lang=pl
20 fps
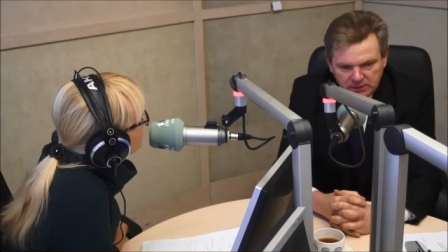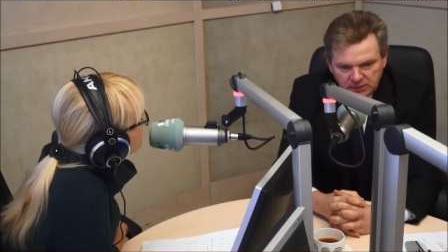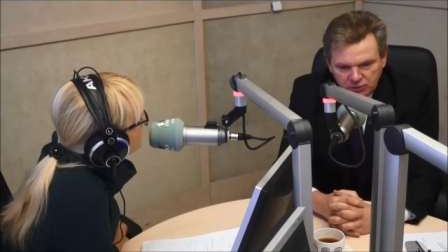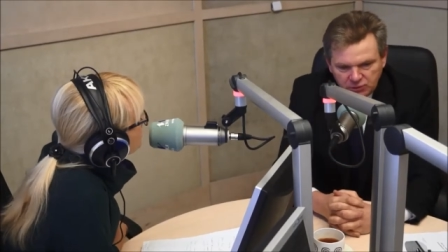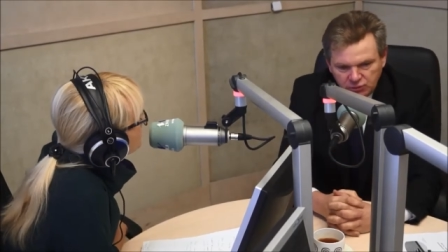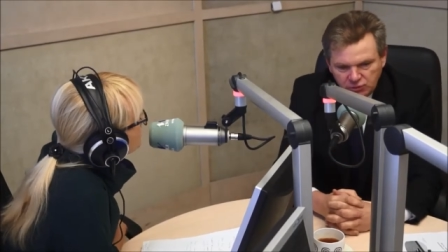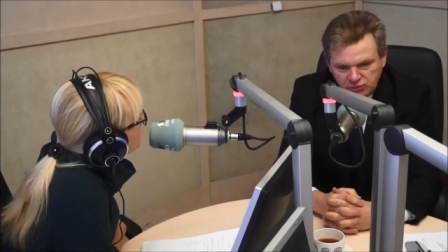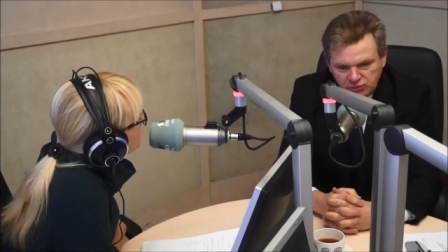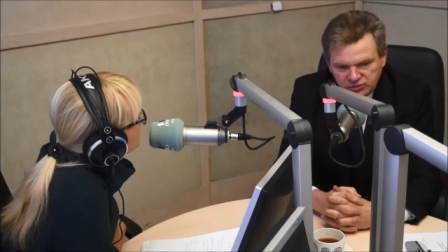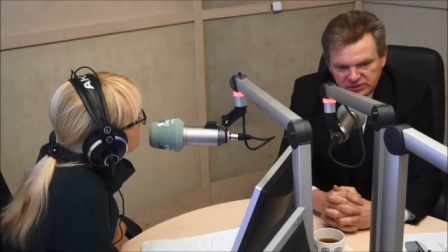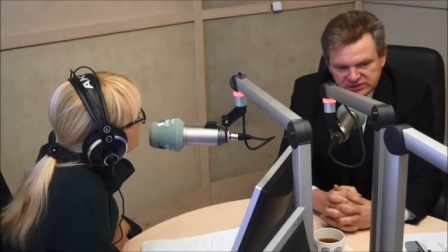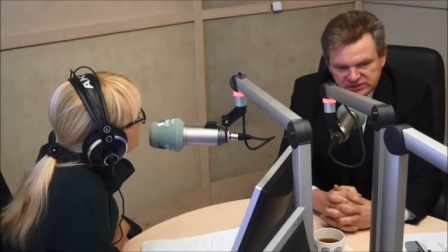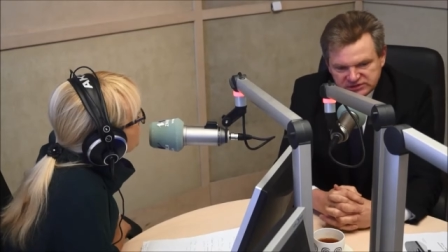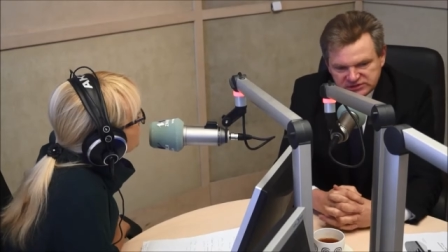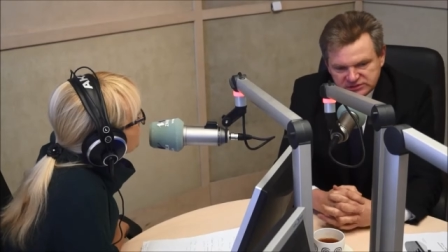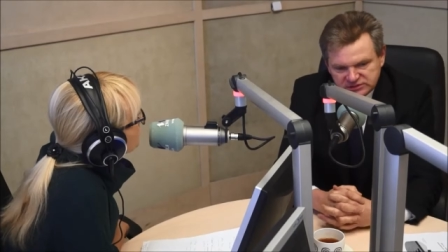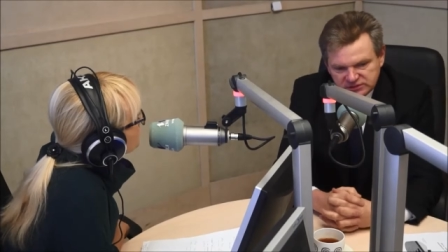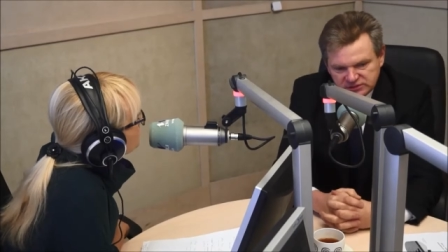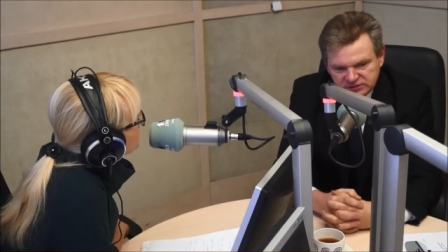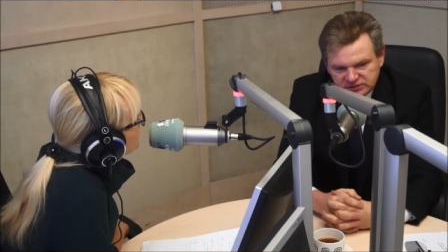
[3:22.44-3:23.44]
No u
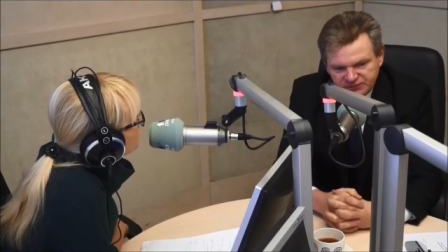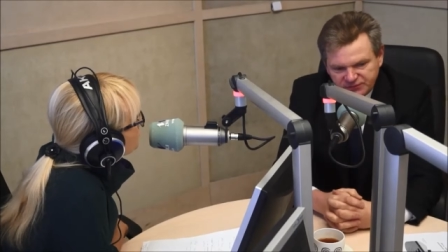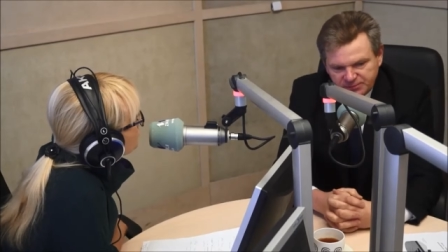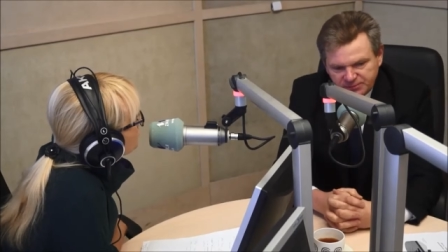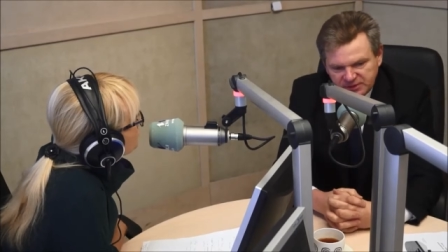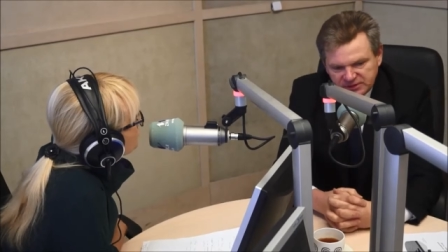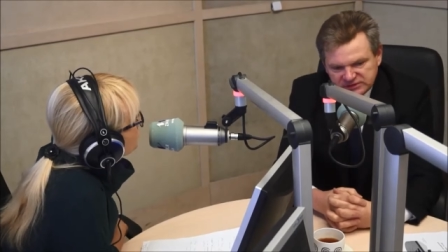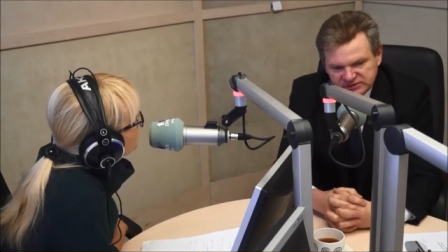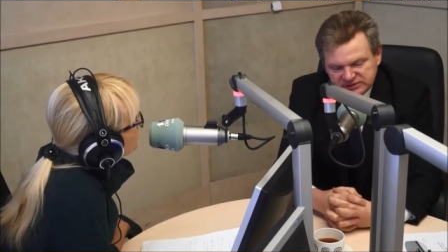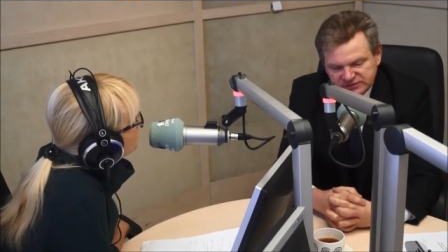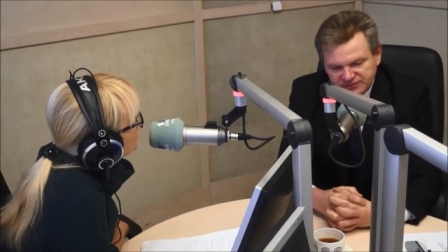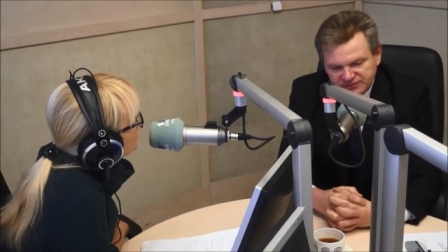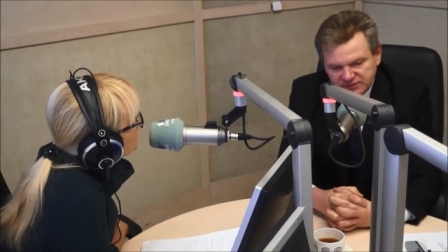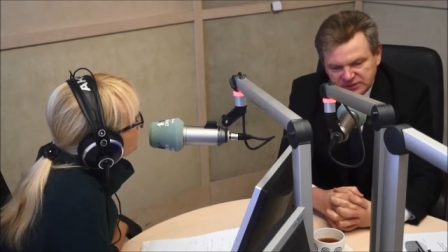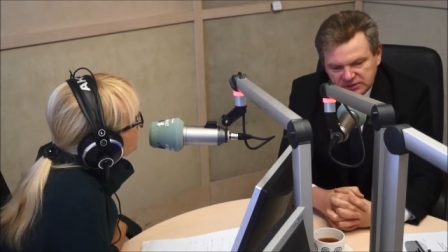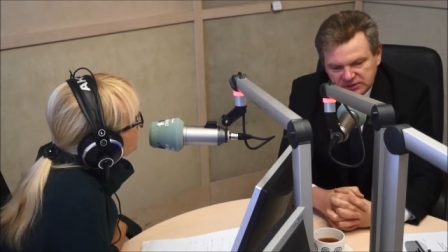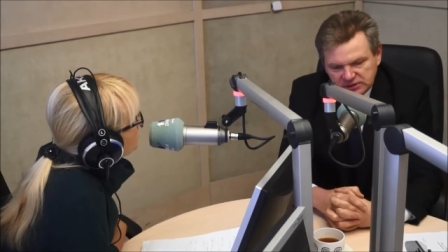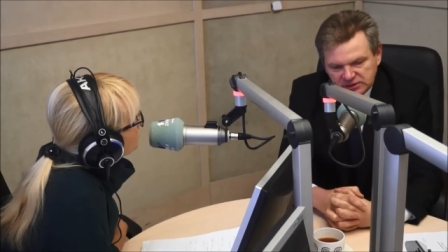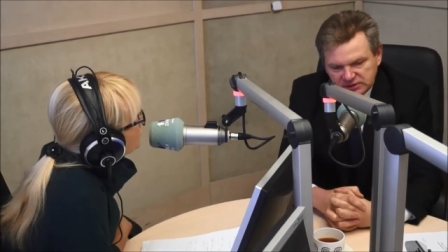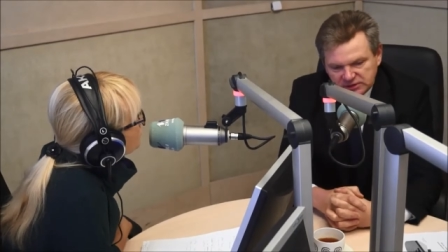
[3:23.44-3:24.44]
nas e, w państwie
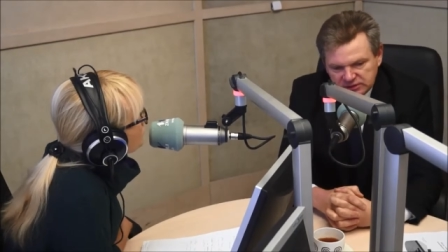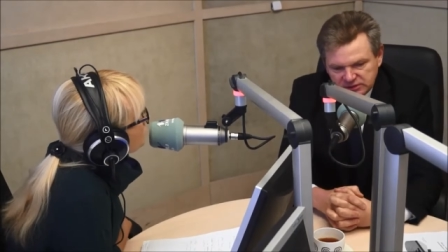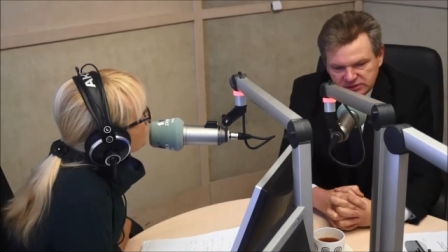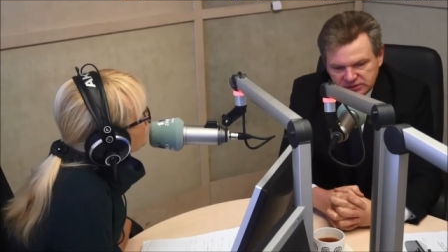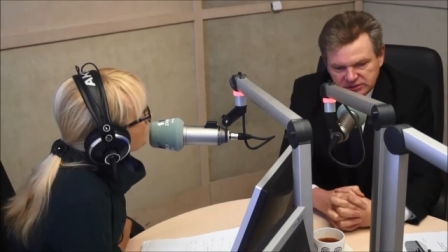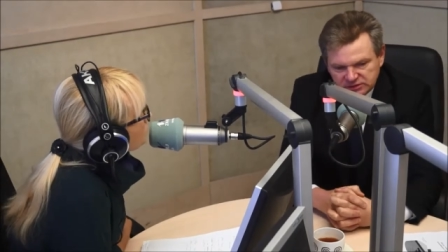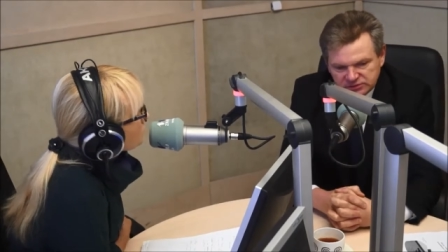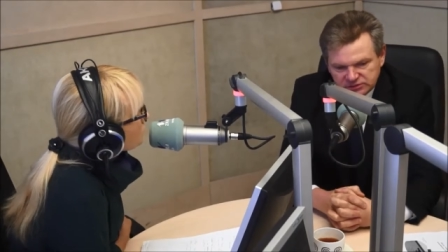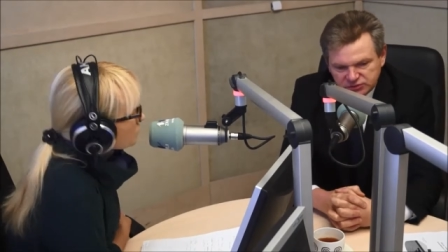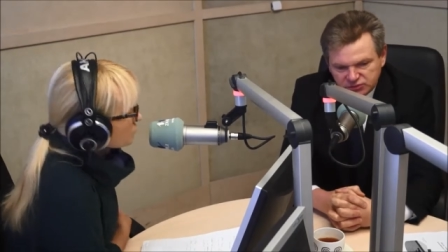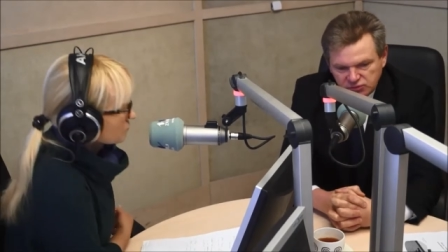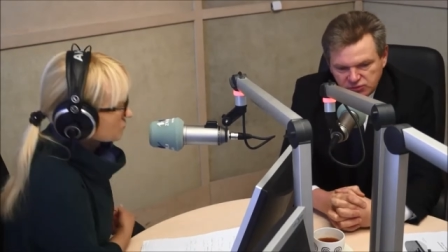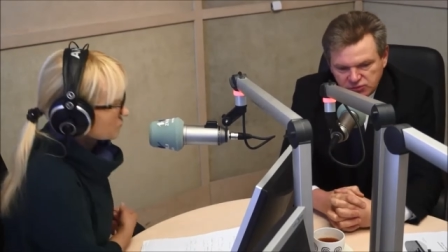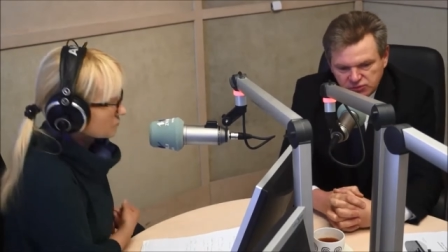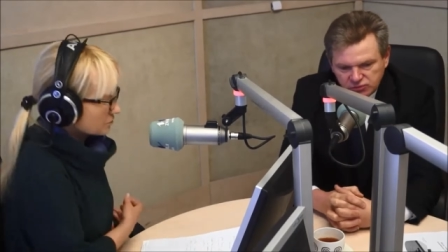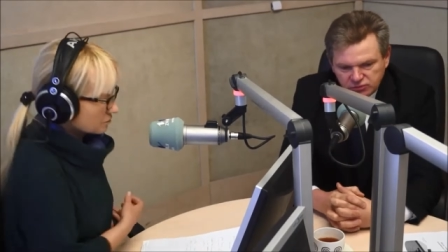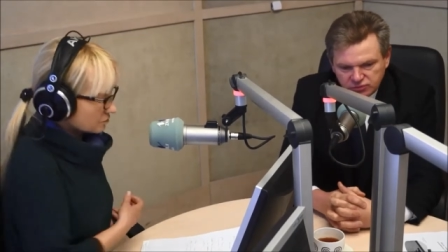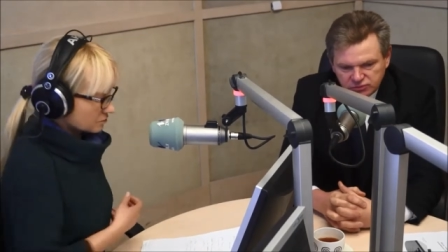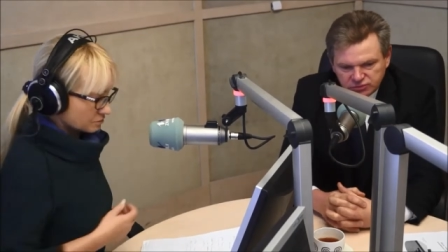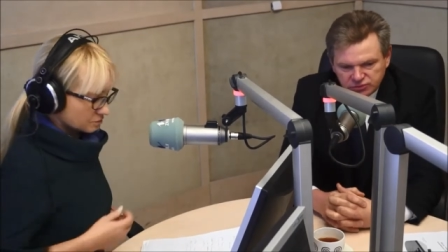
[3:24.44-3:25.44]
i
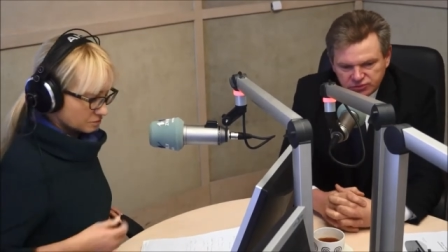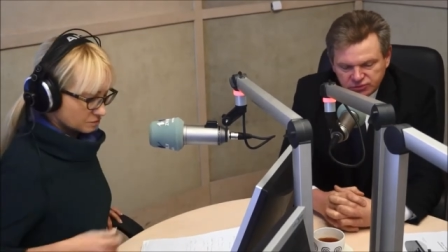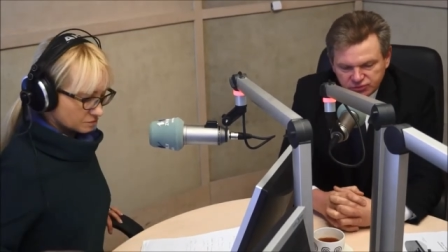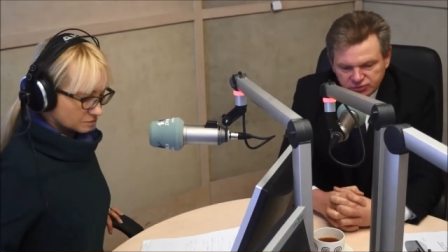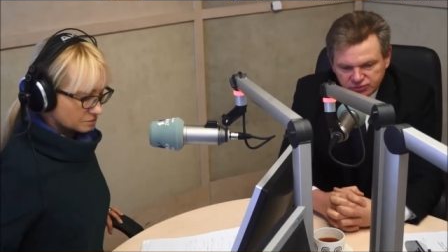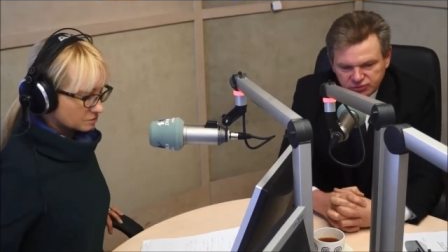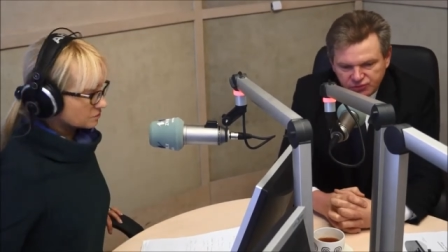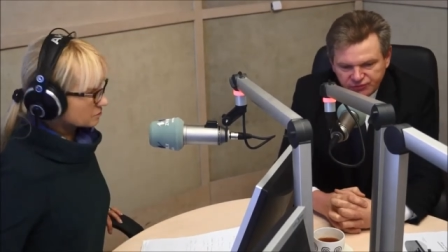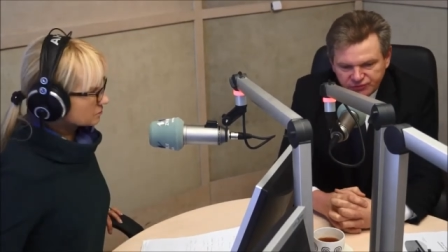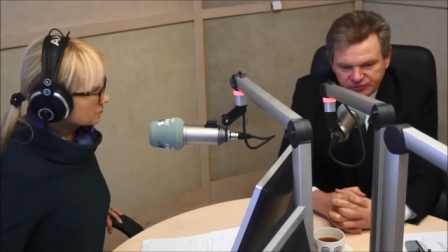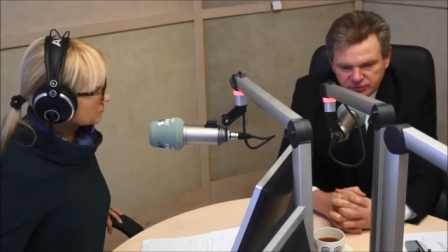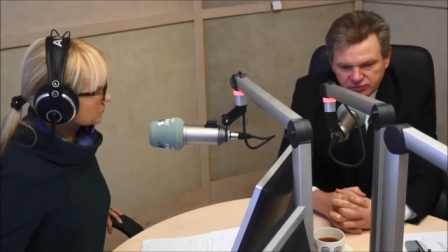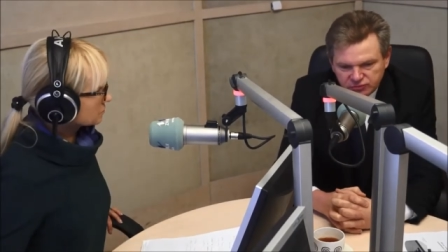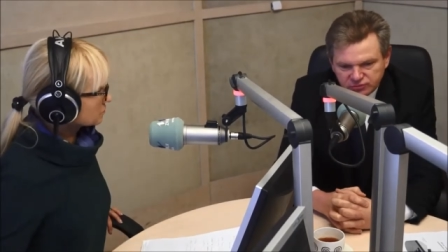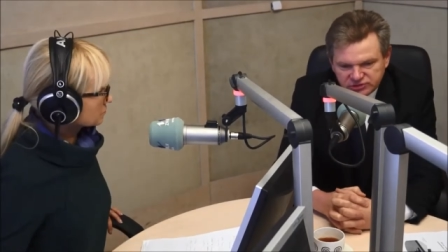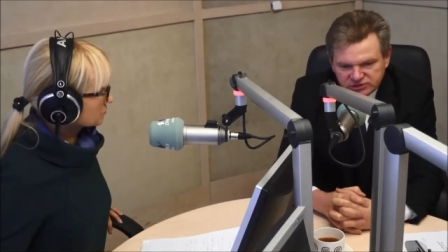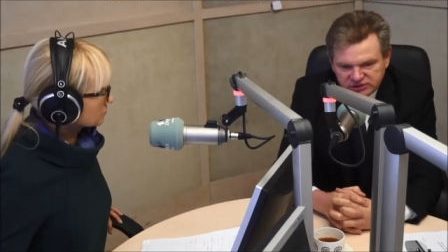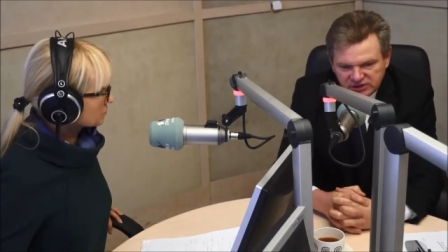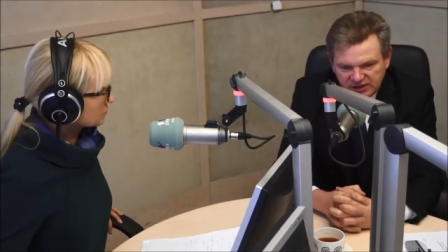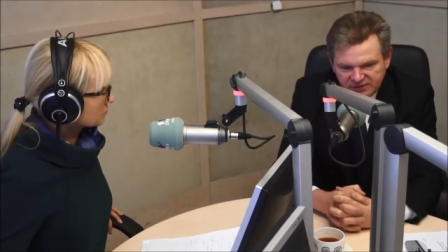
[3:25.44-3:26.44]
są stosowne
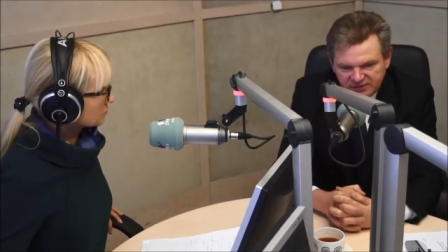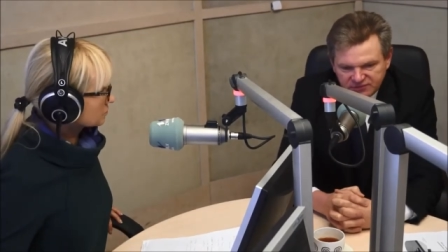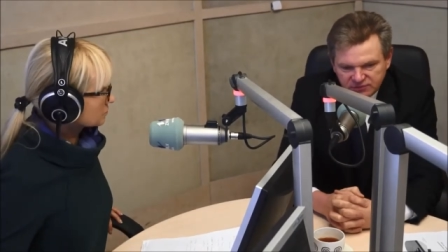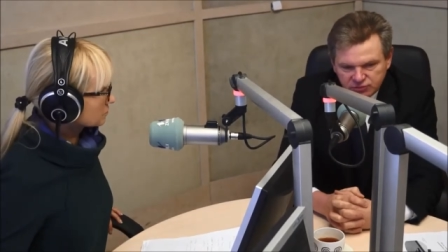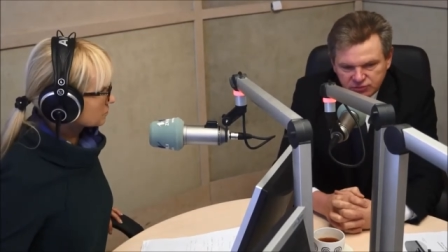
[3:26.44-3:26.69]
ustawy,